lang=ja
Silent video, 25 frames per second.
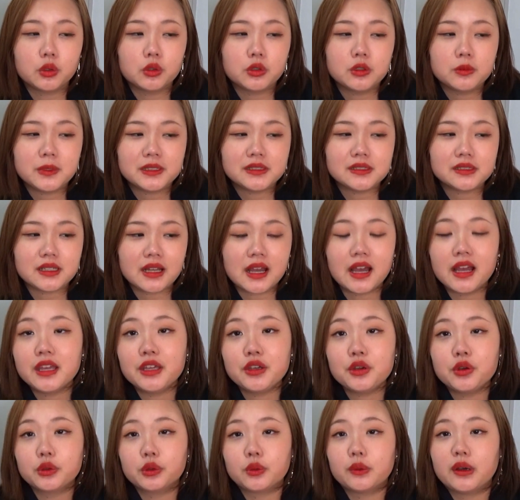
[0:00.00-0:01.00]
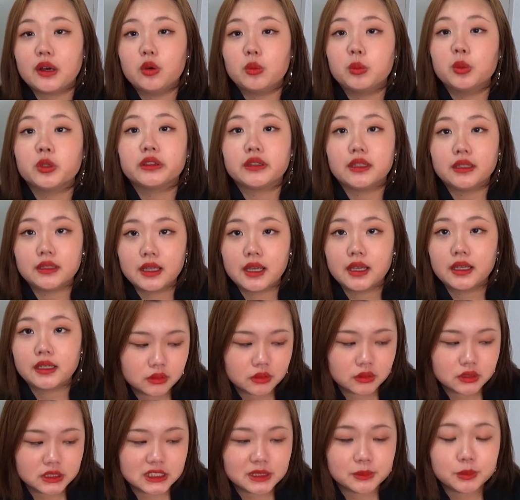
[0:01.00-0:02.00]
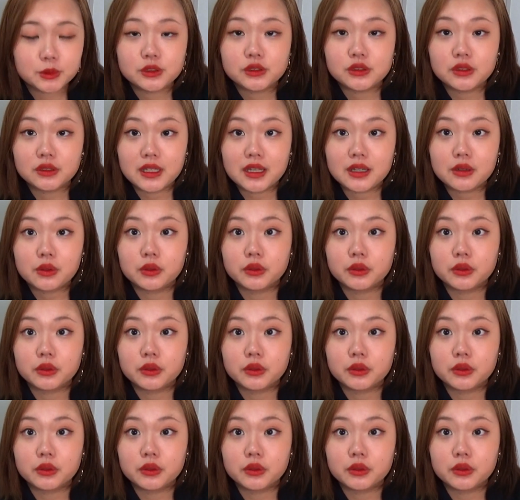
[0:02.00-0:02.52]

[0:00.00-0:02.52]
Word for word: 特別変えようとは思ってない自分のね